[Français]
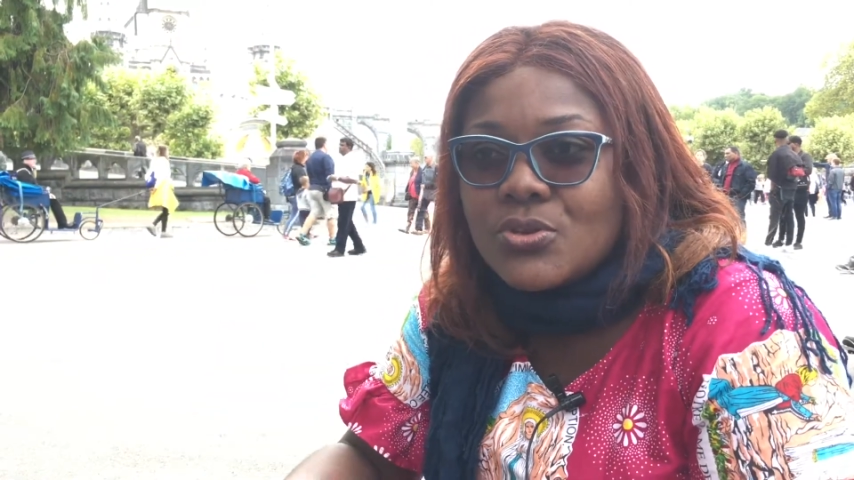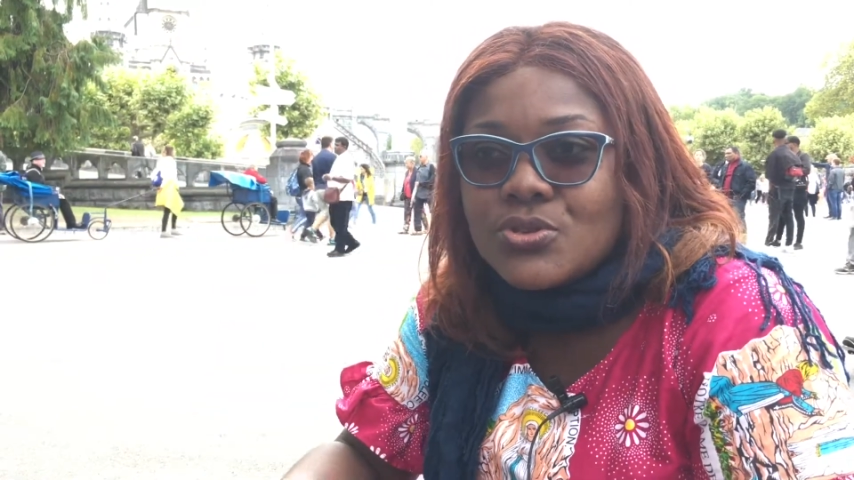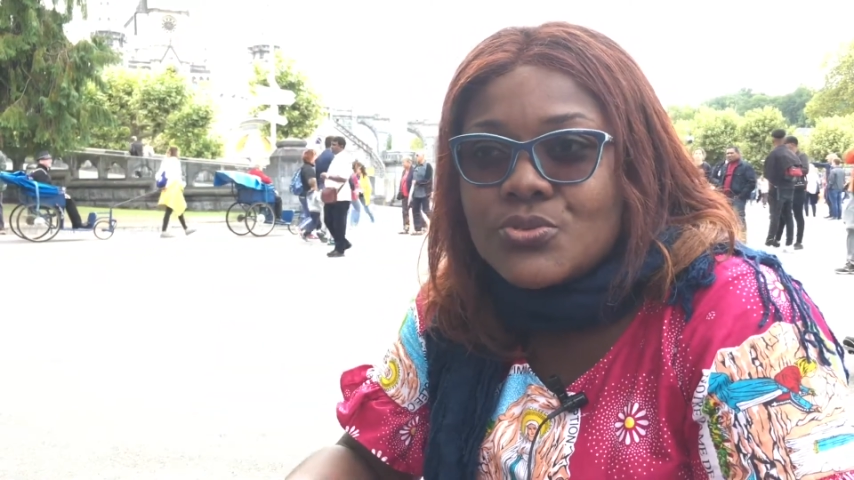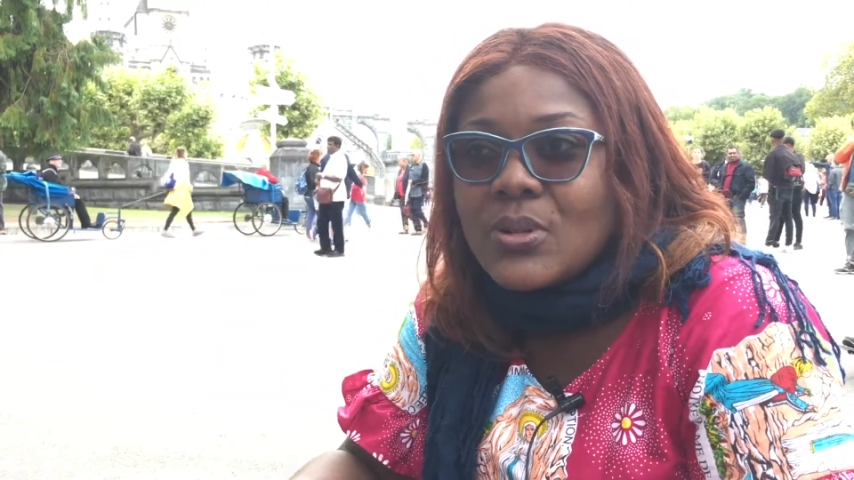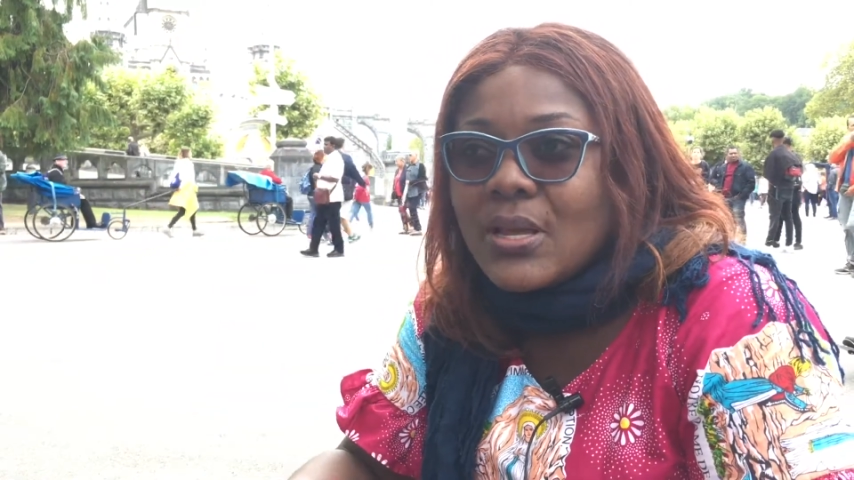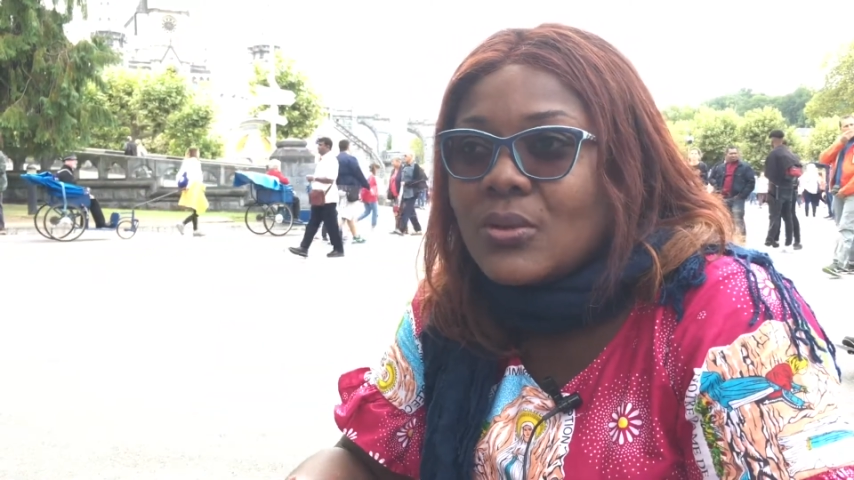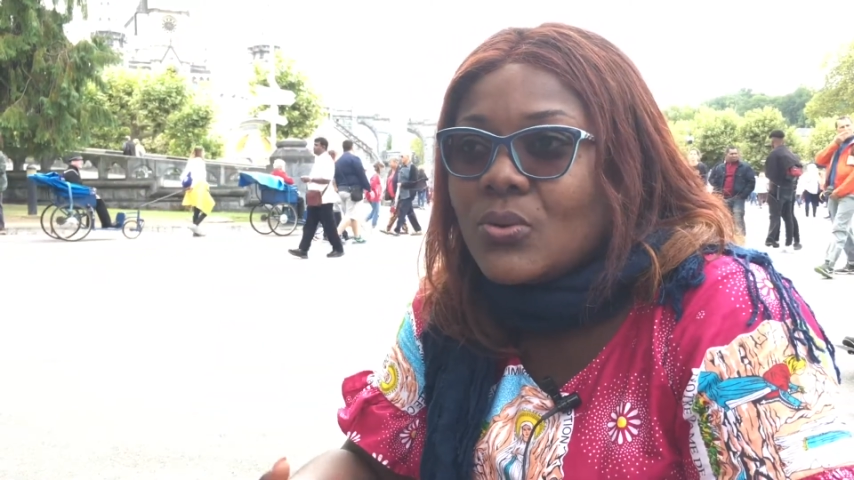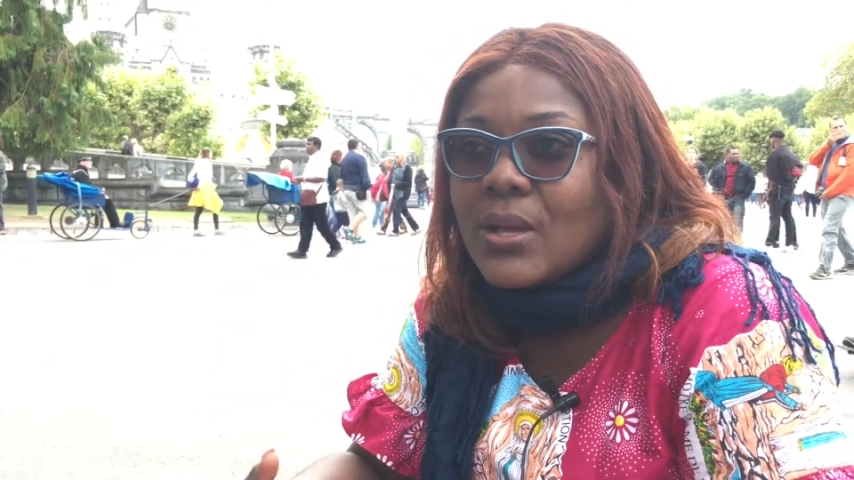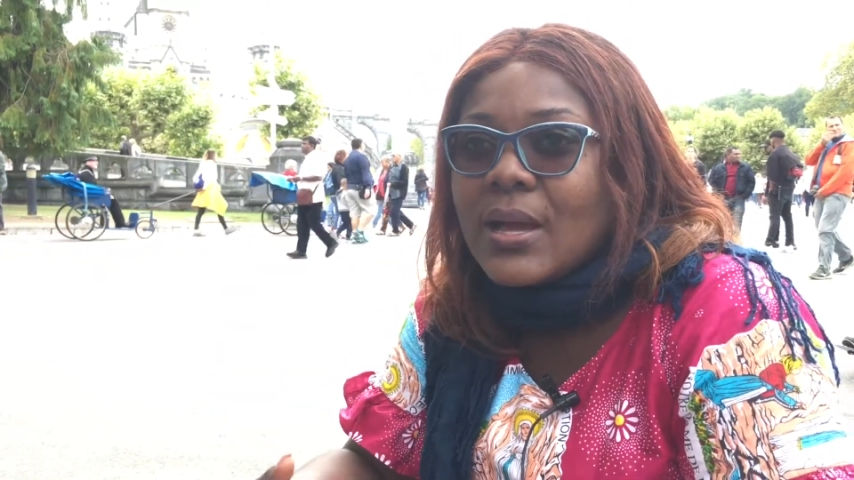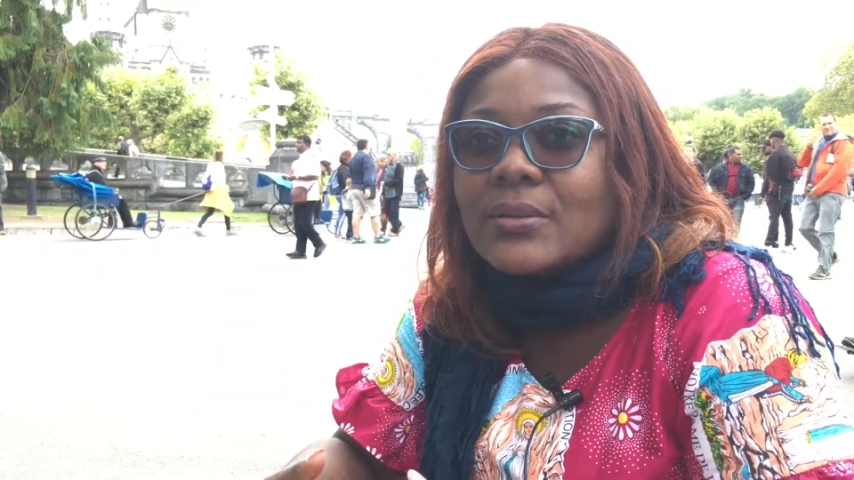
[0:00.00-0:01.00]
je suis là dans
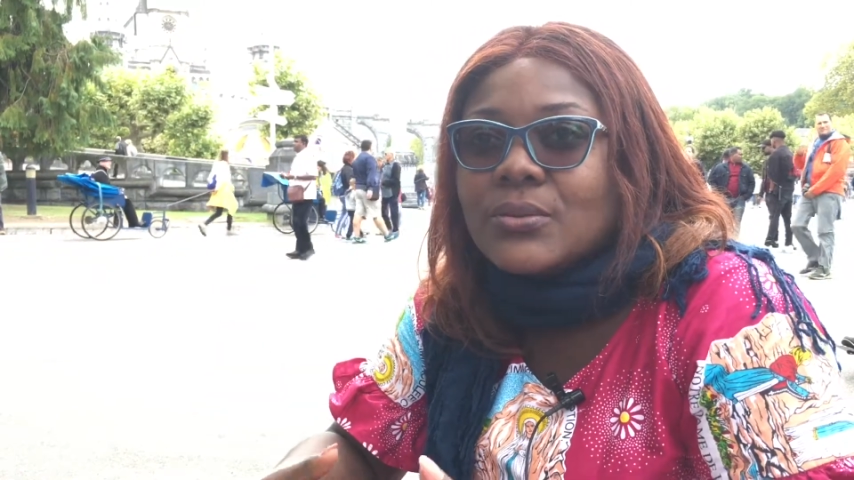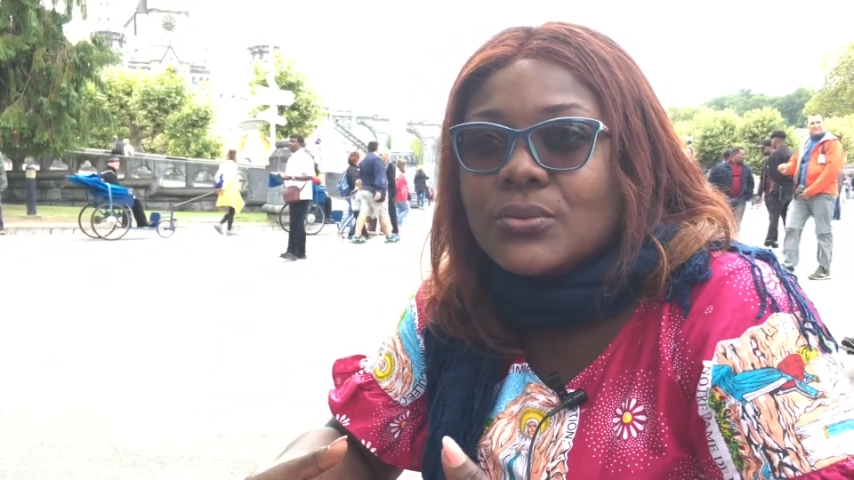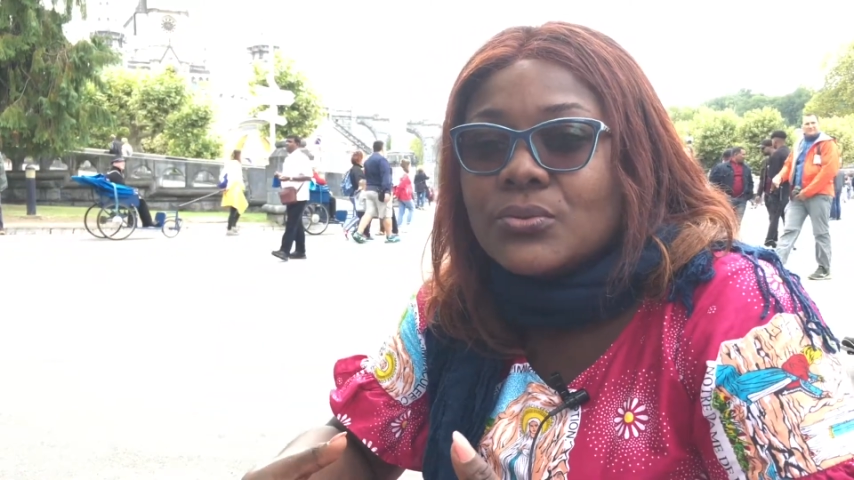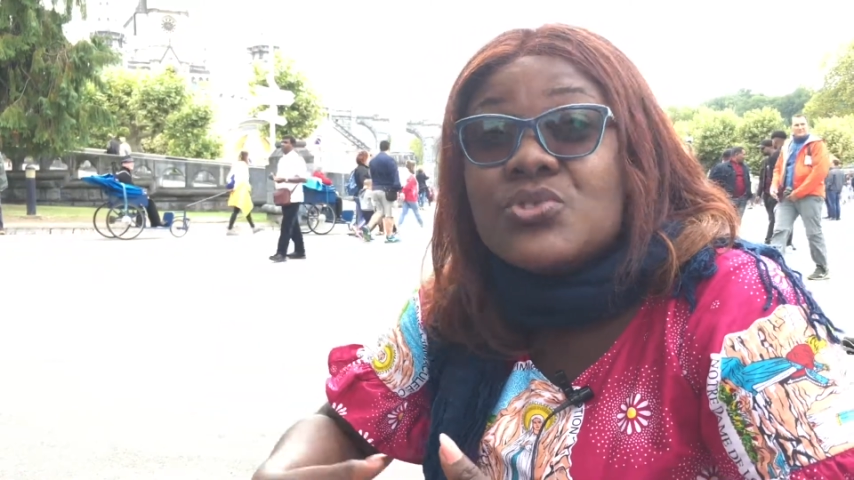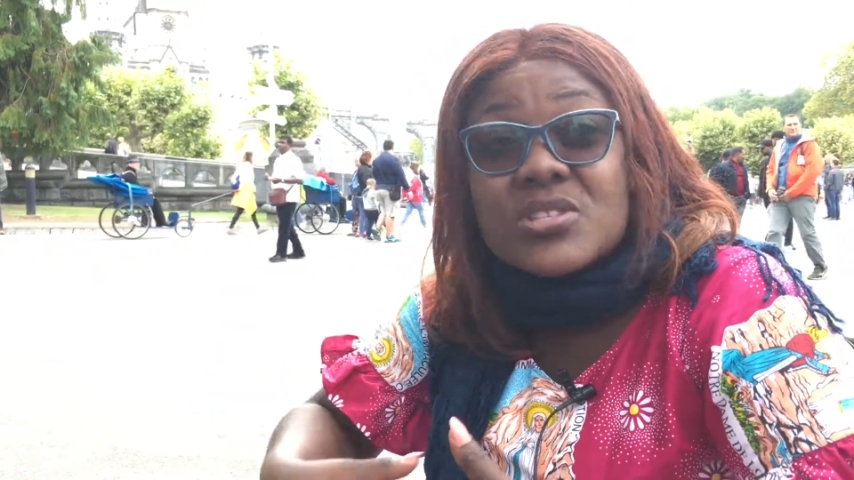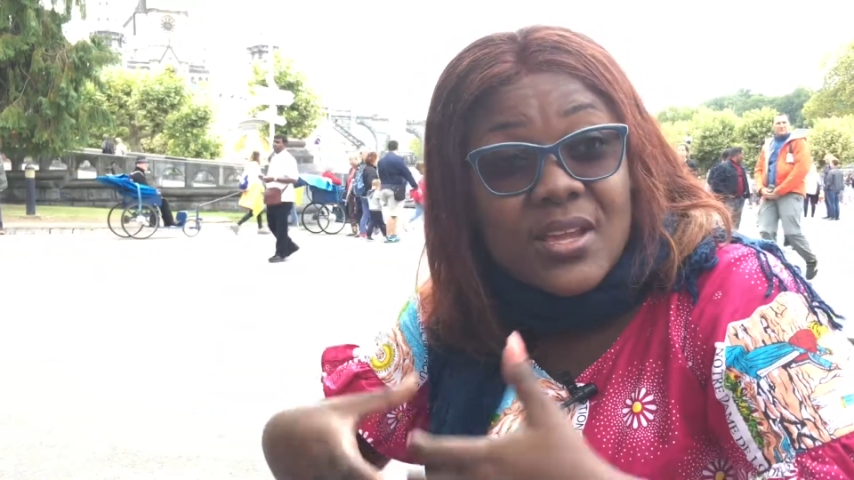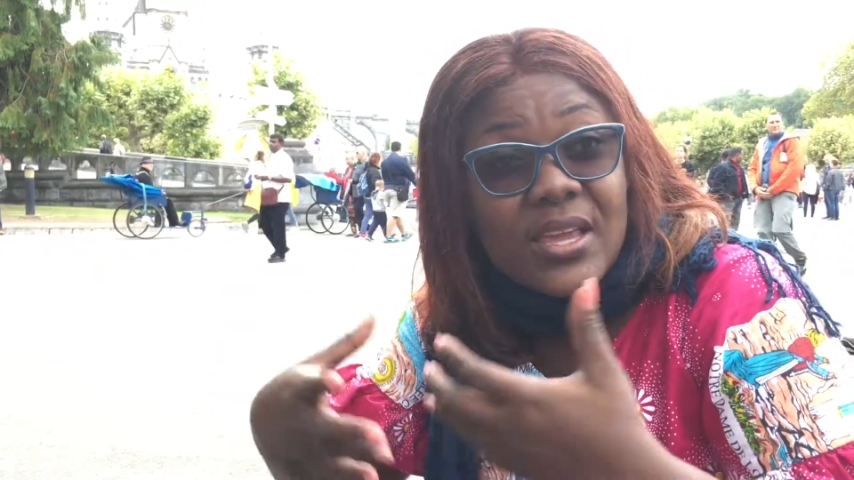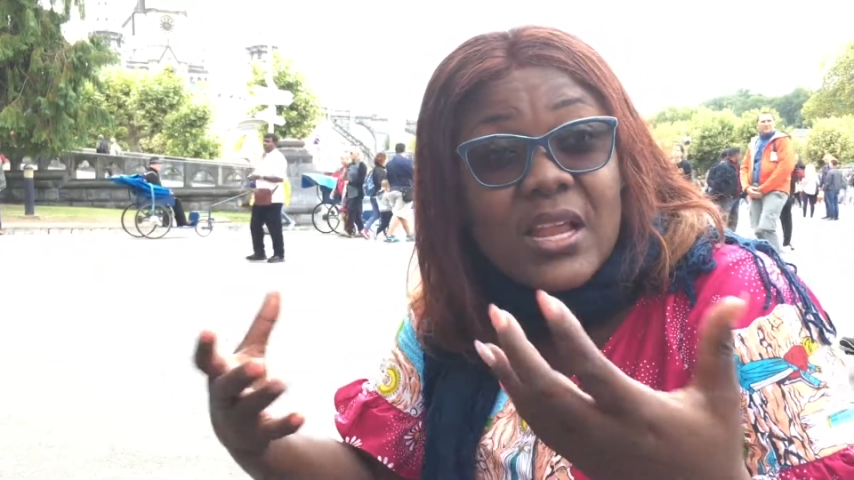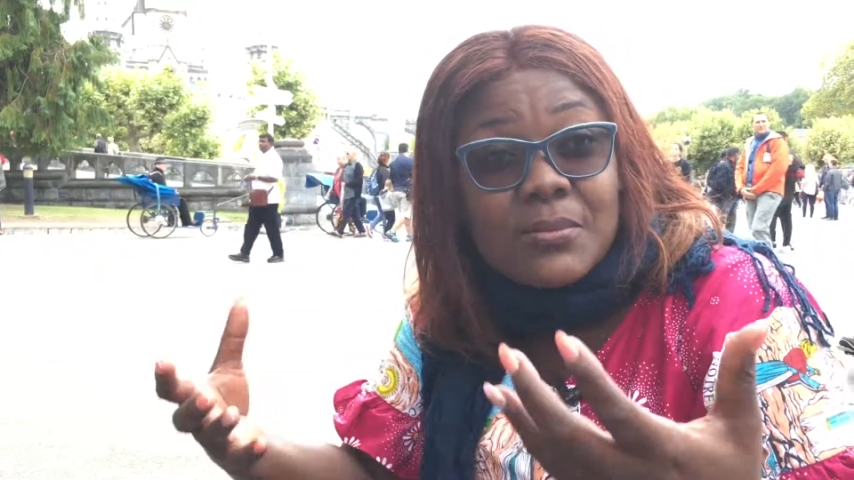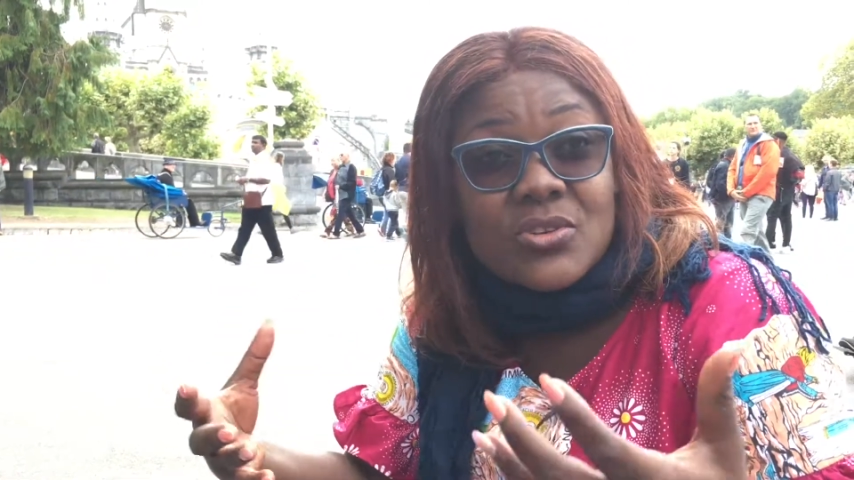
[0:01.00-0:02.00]
le cadre du chant
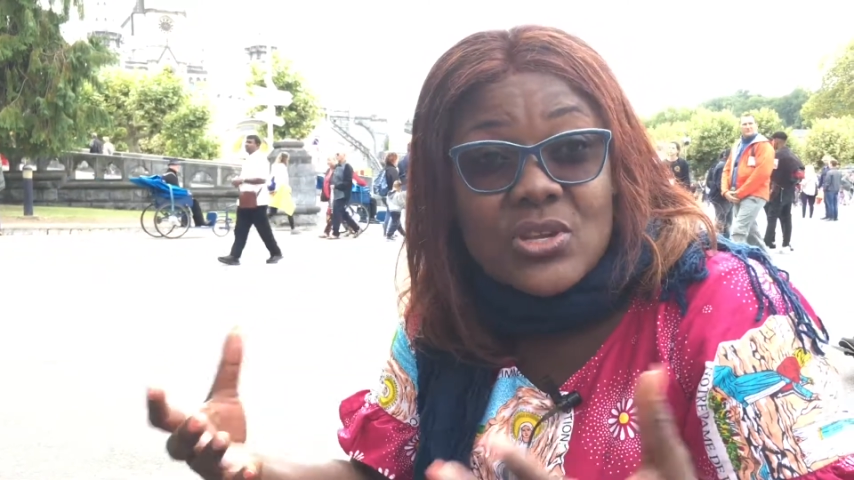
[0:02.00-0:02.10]
également.